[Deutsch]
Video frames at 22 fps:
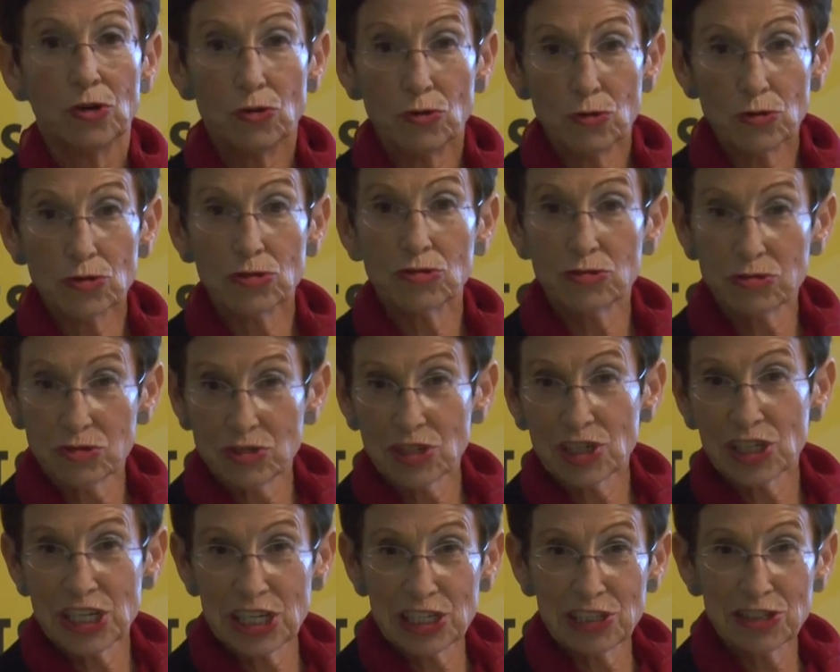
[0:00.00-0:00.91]
Und
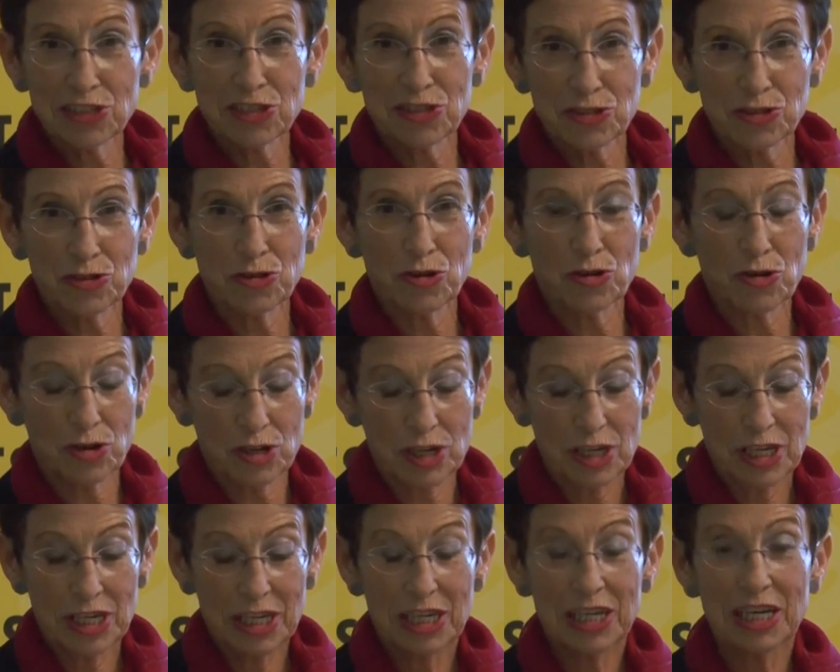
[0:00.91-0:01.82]
dann geht das noch
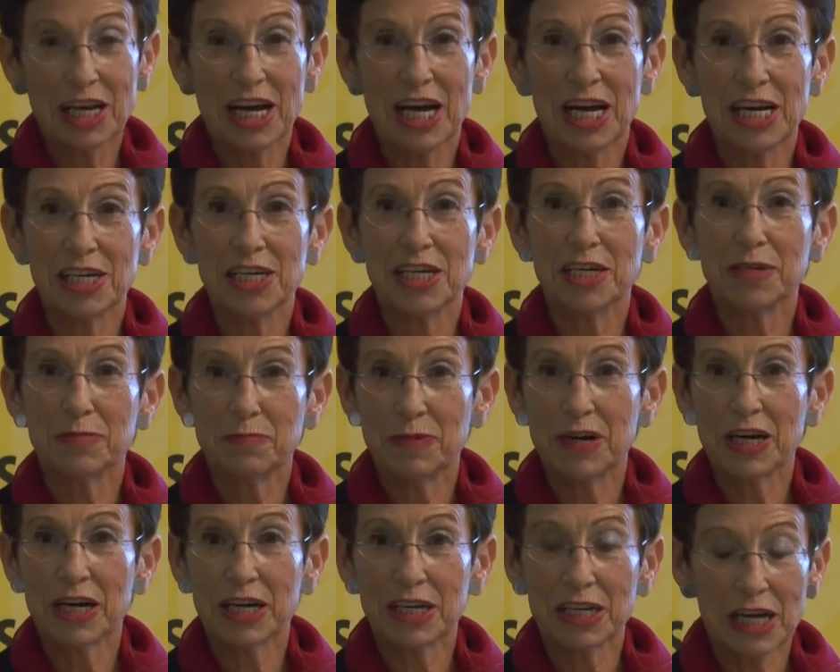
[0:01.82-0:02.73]
in einigen
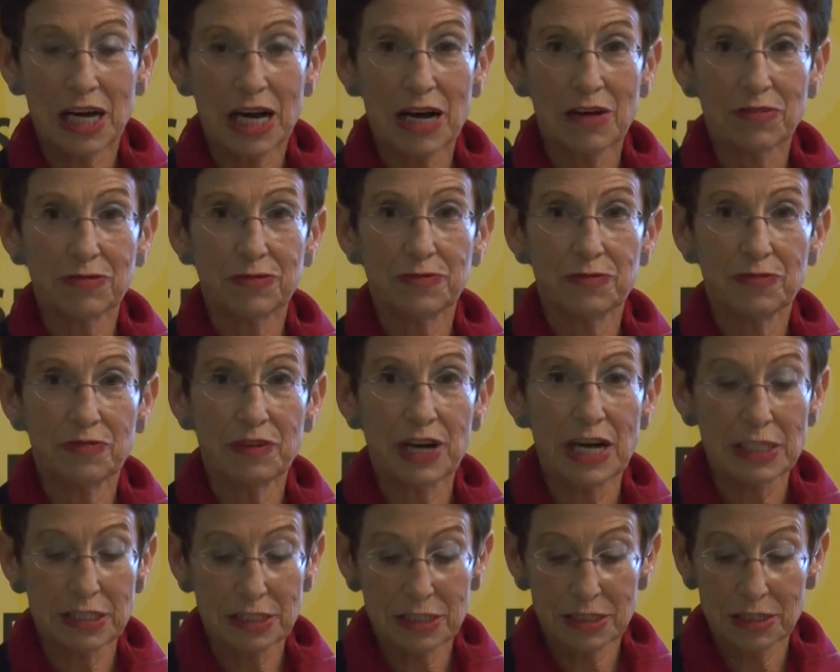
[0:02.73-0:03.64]
Paragraphen
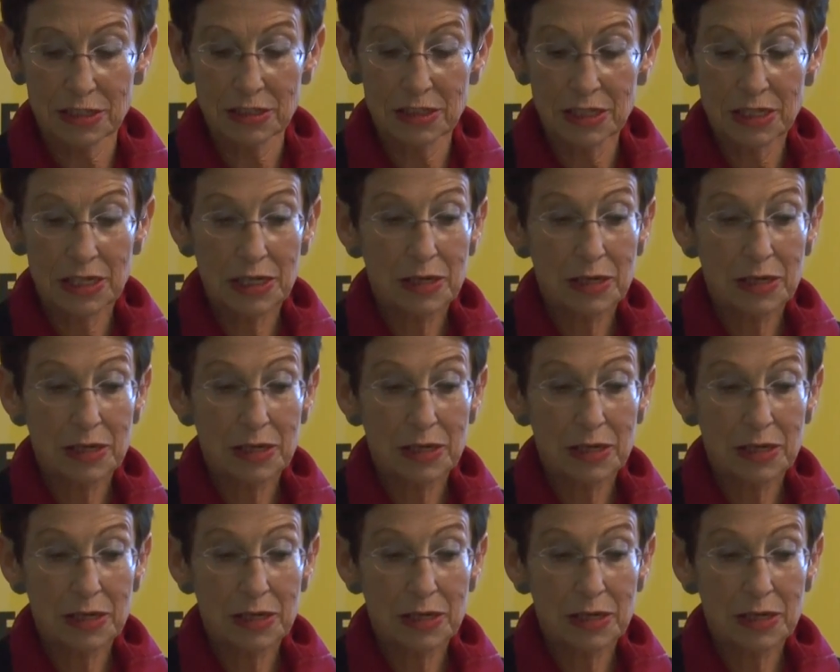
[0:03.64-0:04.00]
weiter.